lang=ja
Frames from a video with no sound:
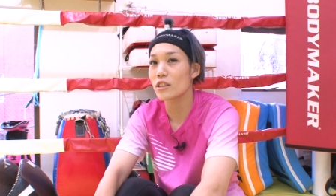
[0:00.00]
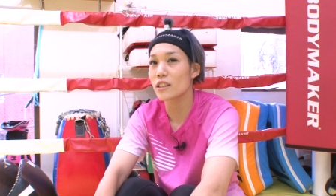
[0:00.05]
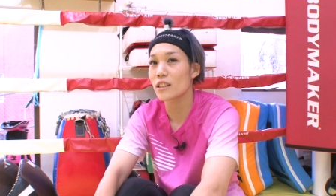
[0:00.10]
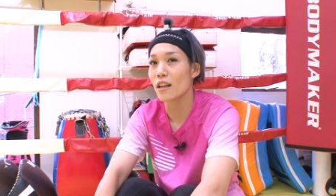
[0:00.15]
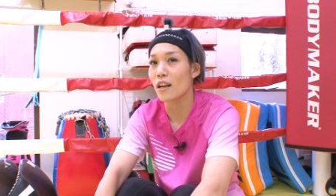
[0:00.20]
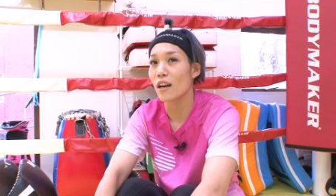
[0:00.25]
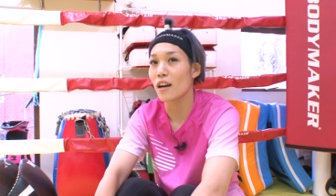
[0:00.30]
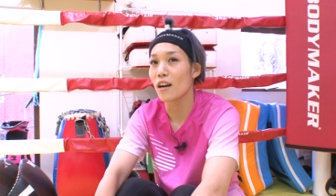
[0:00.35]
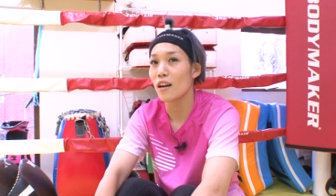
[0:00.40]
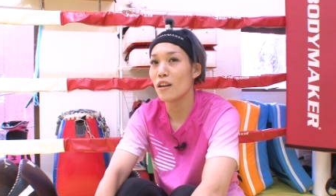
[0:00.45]
し
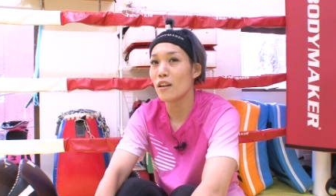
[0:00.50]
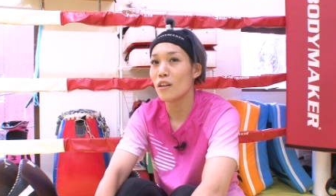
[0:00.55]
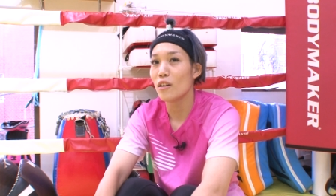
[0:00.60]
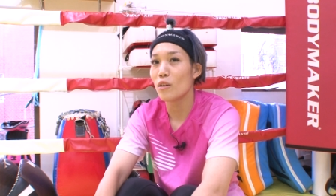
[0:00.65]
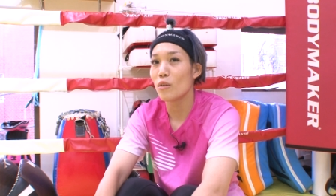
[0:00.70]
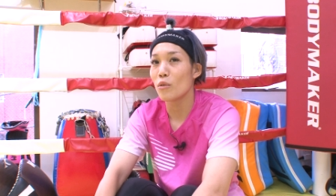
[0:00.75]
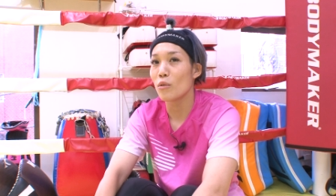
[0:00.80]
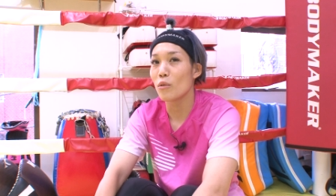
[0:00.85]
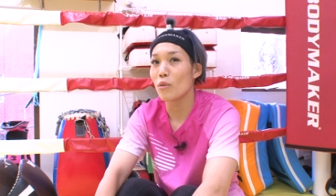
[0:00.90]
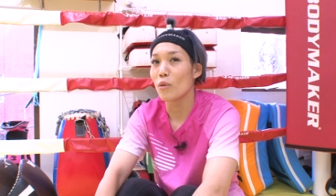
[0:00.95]
たら
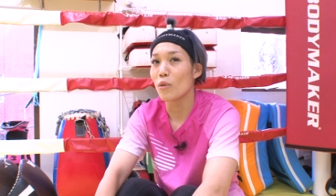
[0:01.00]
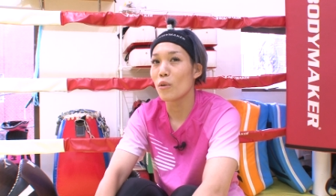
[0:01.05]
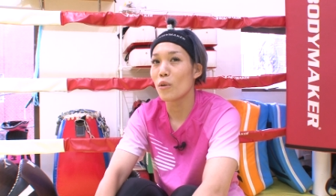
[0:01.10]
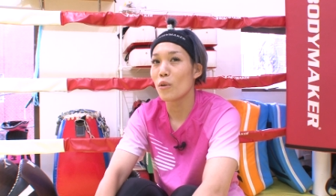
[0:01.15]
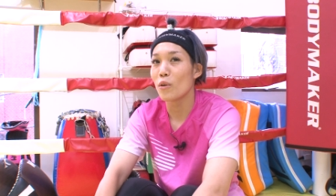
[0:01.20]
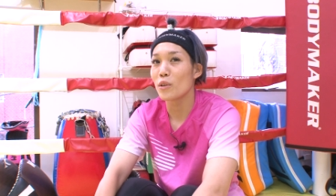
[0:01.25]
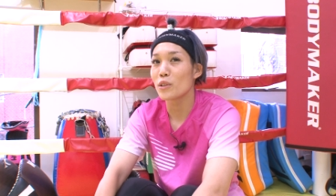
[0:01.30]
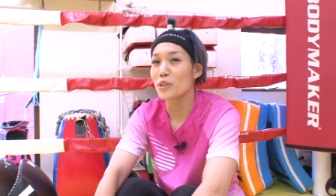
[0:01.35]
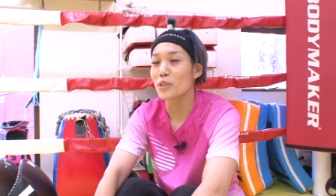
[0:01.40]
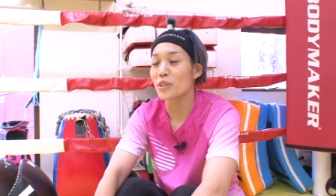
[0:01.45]
お
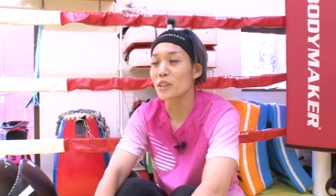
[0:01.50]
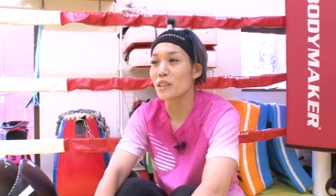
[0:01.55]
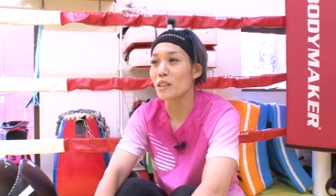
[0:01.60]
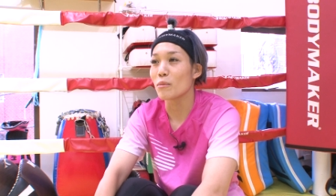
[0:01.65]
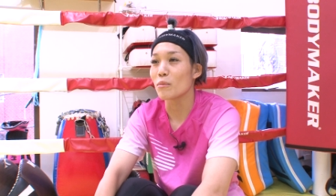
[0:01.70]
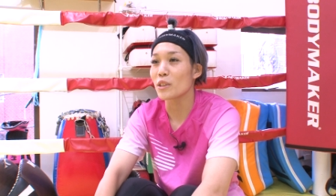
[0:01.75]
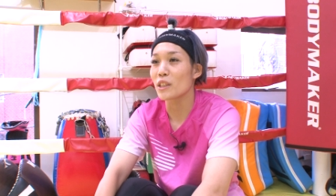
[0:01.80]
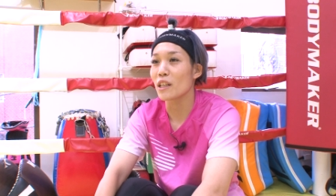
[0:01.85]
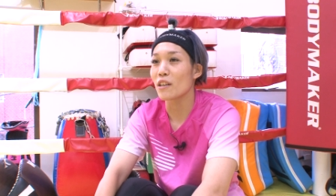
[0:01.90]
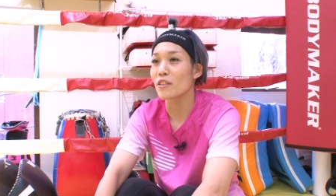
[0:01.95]
女子で
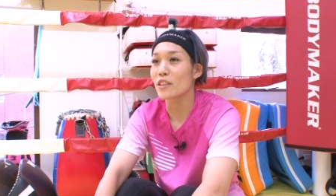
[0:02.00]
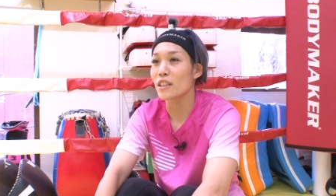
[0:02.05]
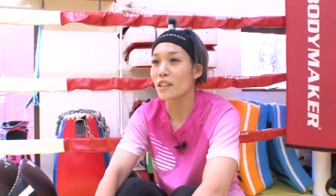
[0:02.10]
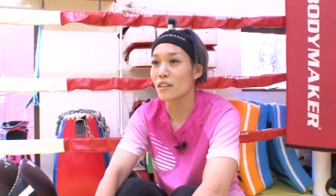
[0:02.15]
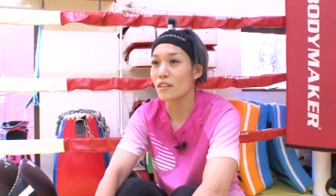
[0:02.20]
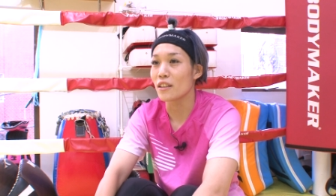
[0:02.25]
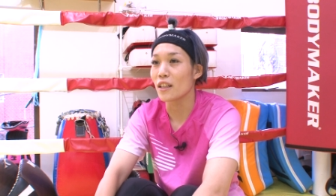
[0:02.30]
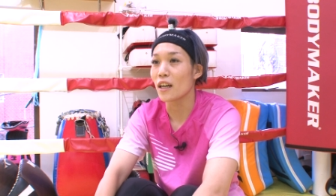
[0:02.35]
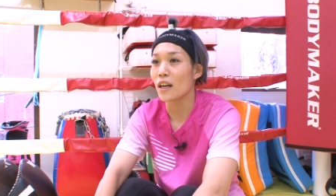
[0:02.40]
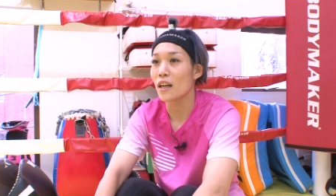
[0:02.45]
も倒せ
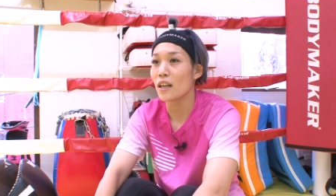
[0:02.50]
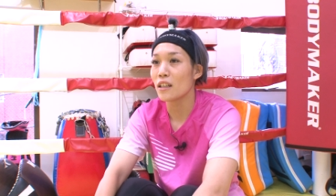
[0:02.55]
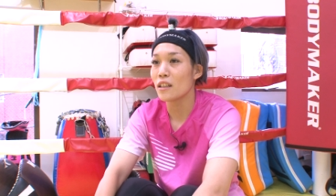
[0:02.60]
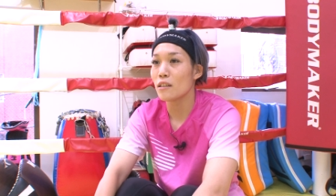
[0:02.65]
るな